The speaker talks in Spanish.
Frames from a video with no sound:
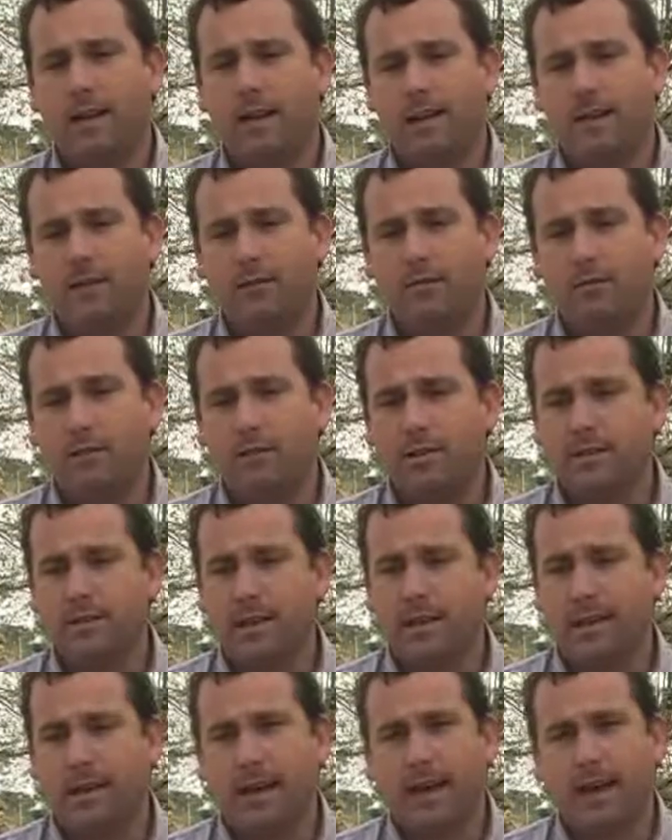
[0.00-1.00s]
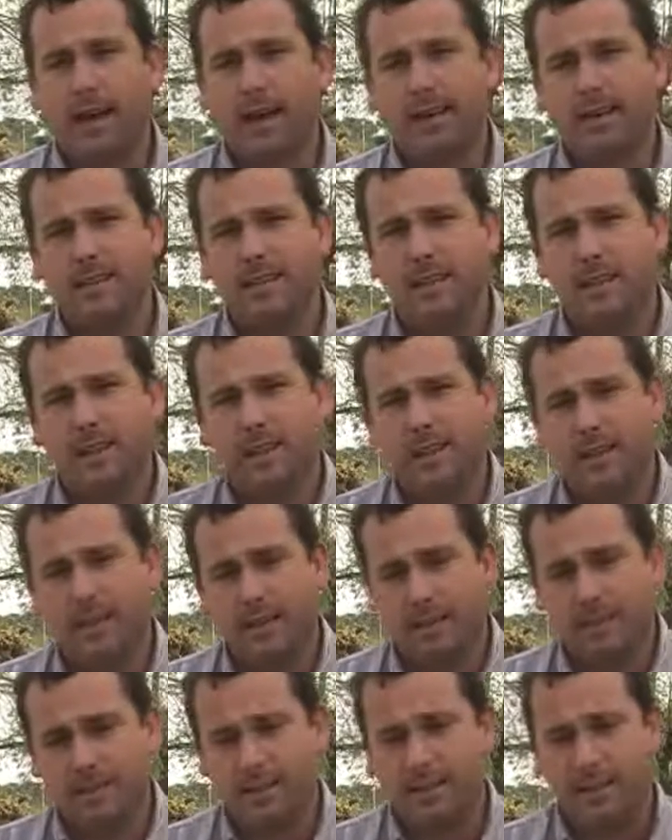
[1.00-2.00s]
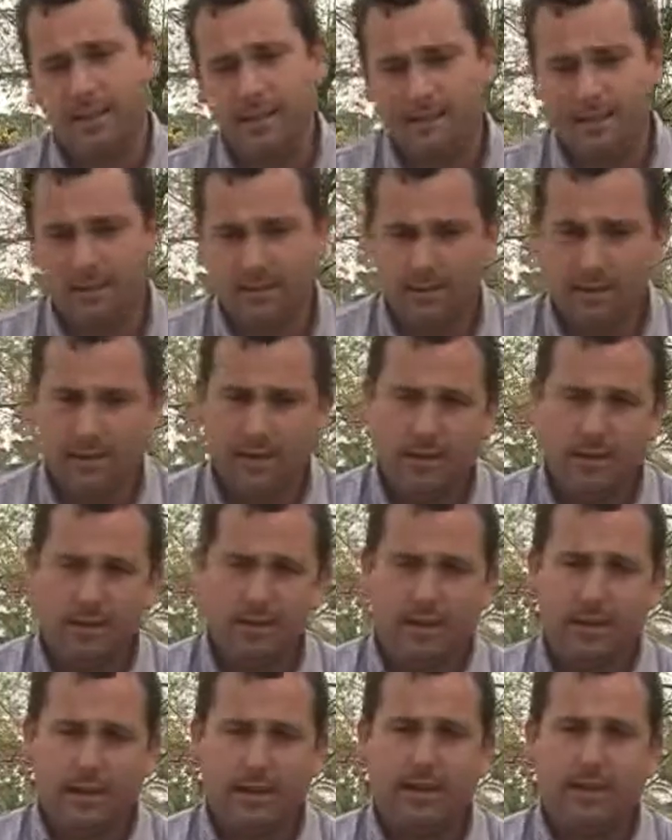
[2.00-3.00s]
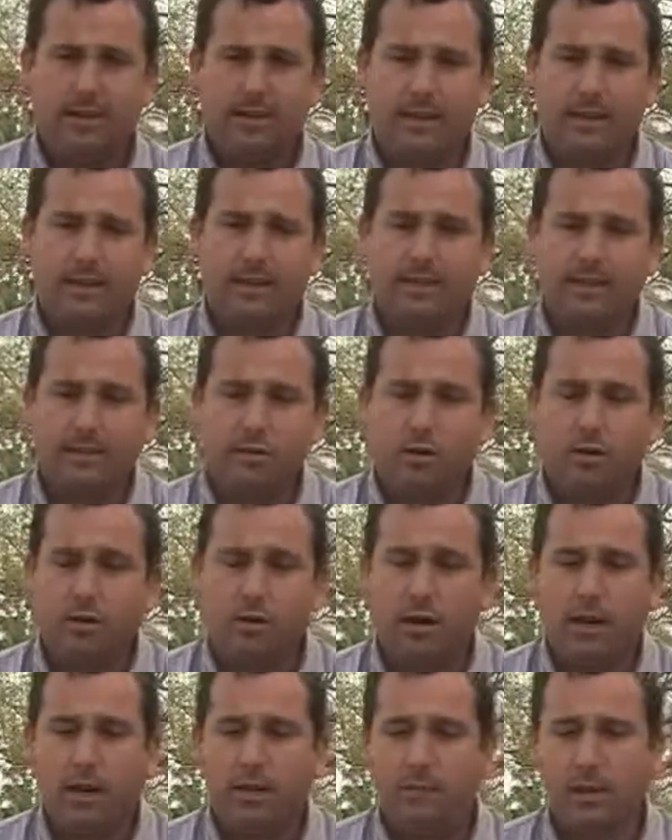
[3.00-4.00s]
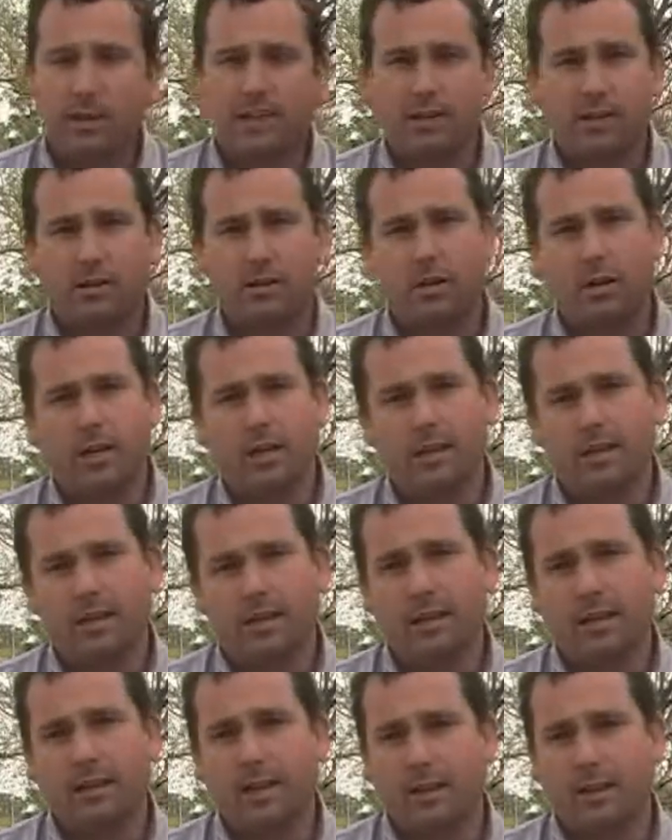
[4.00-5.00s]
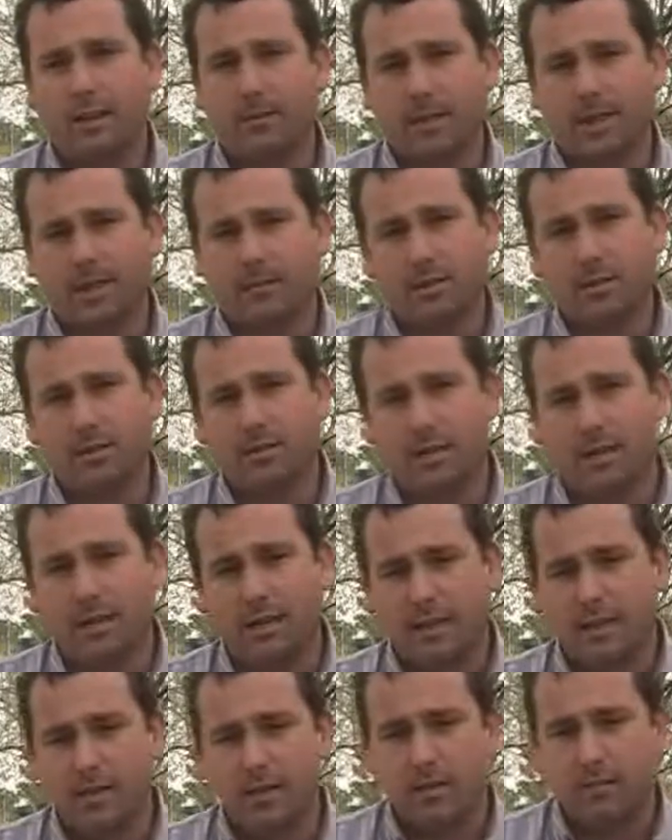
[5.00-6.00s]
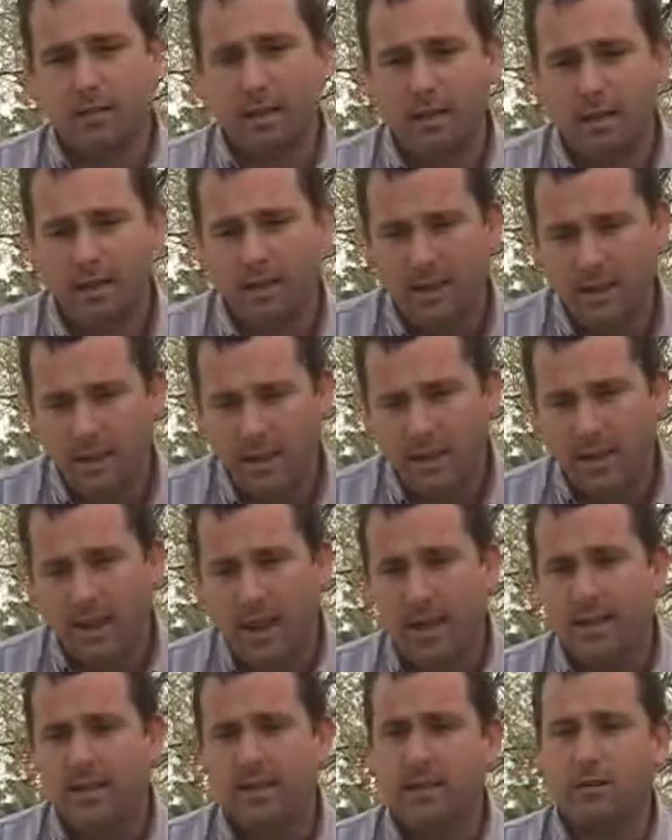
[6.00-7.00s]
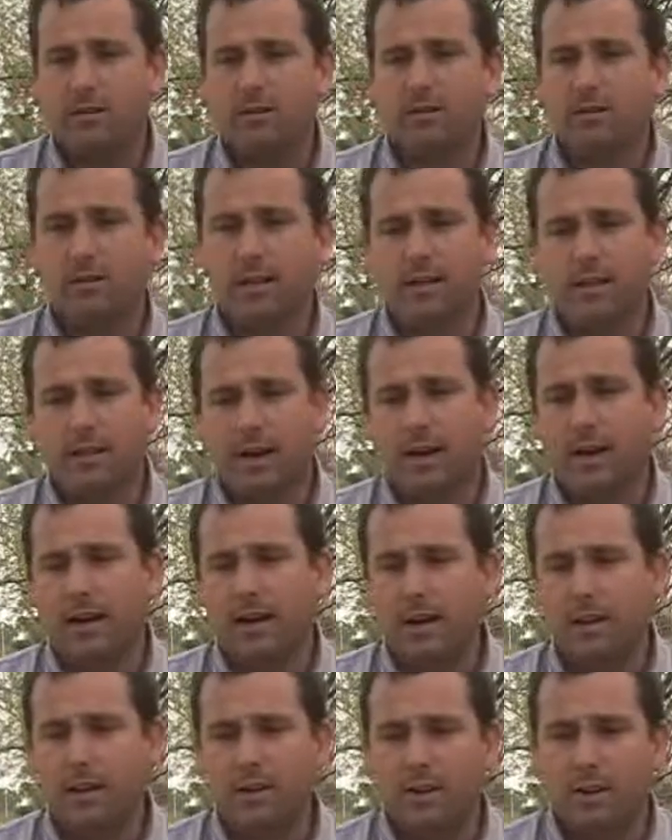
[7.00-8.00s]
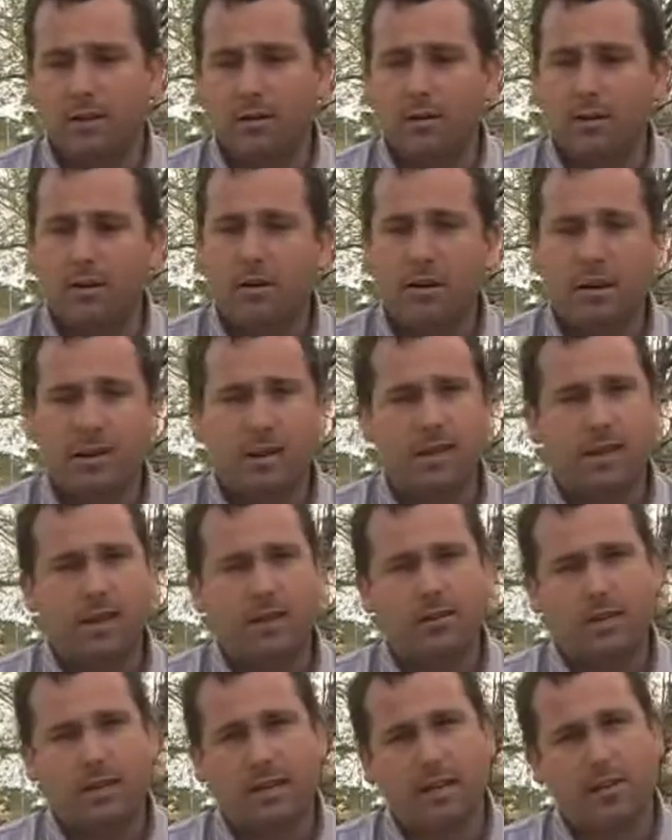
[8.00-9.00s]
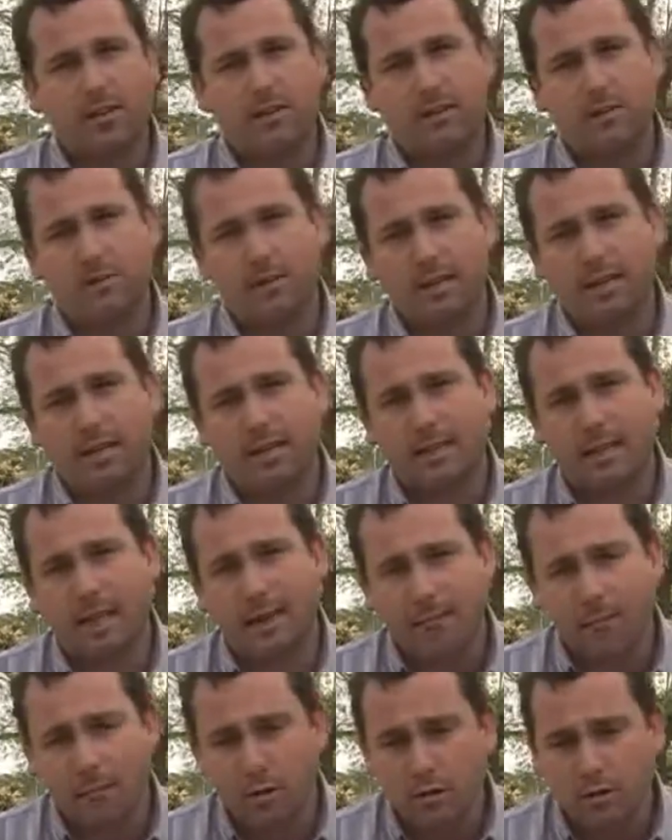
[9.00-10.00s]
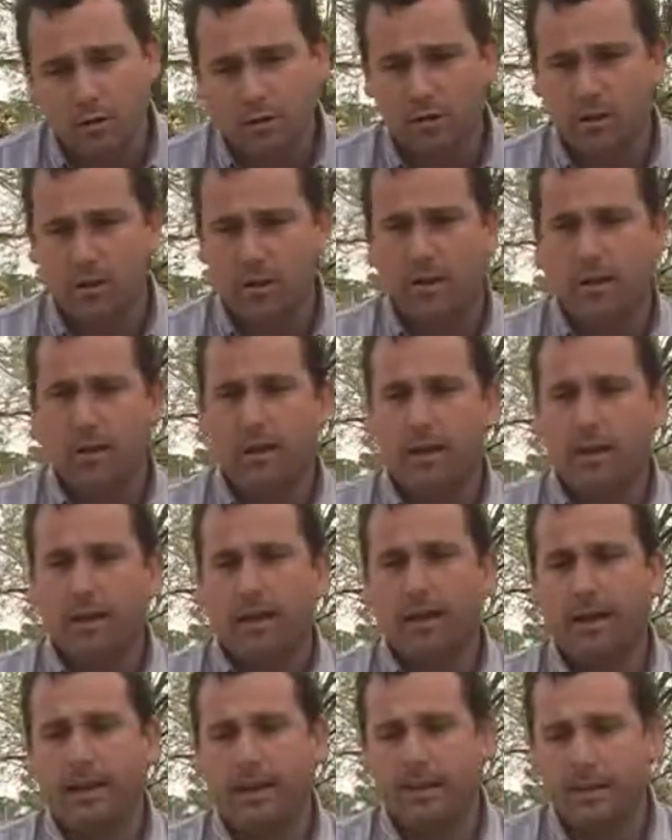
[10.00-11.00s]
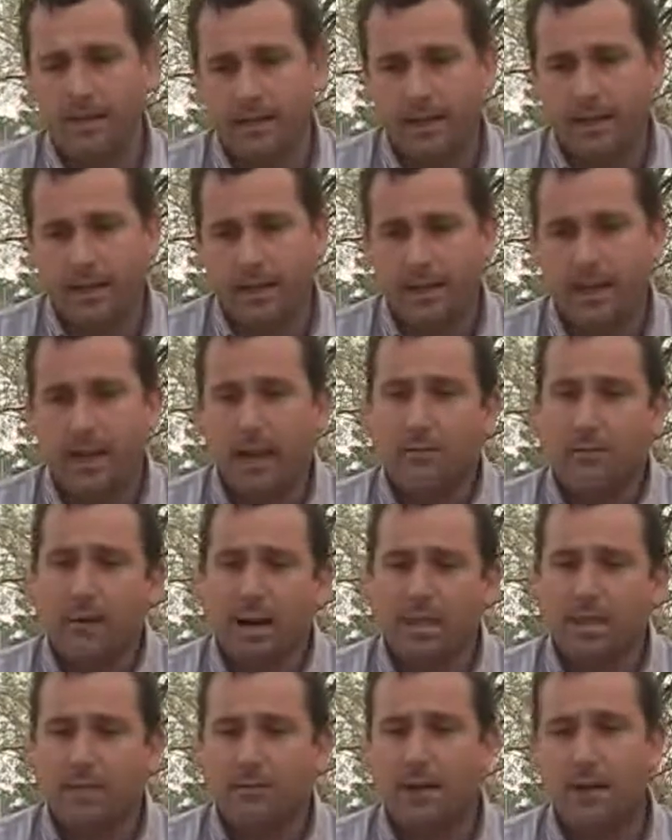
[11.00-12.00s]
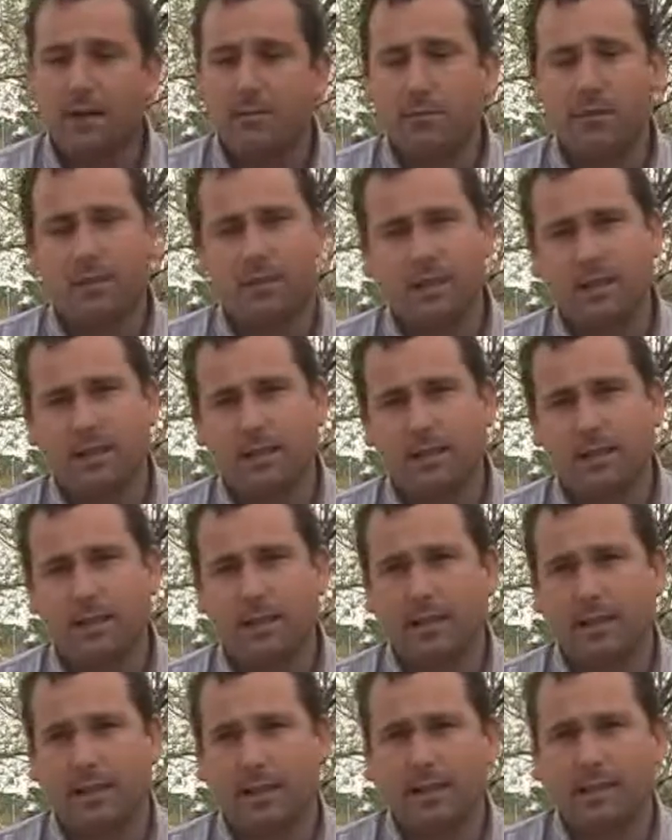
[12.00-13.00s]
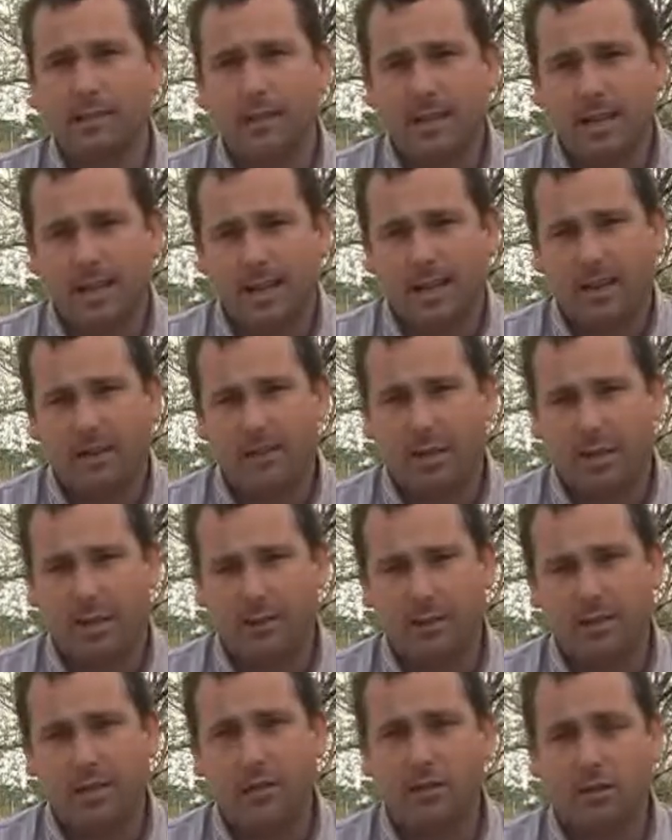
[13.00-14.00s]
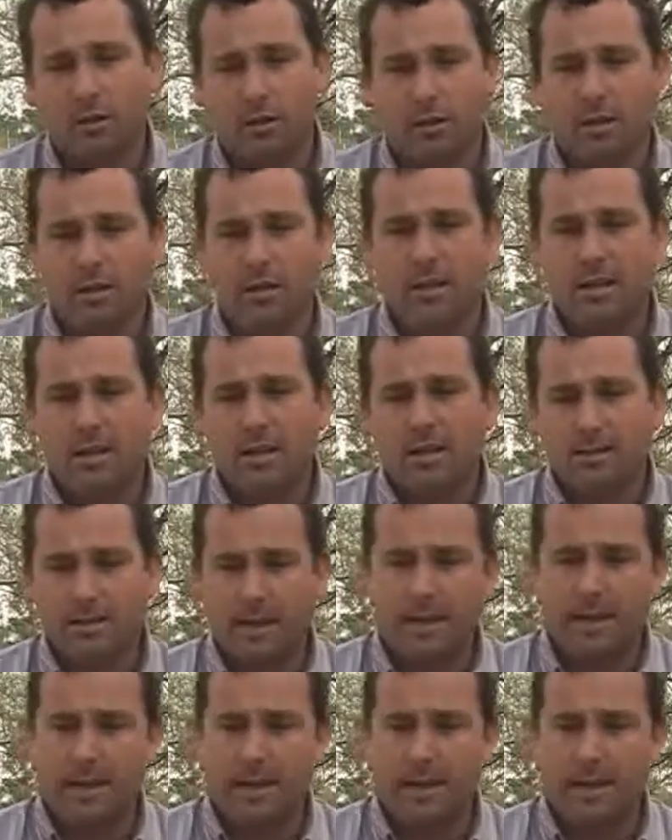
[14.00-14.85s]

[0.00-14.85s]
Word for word: área de influencia de la agencia del INTA de Ceres este, es toda la parte oeste del departamento San Cristóbal. Ahí se concentran alrededor de unos 500, 550 tambos. Este, es la parte más importante de lechería en el departamento San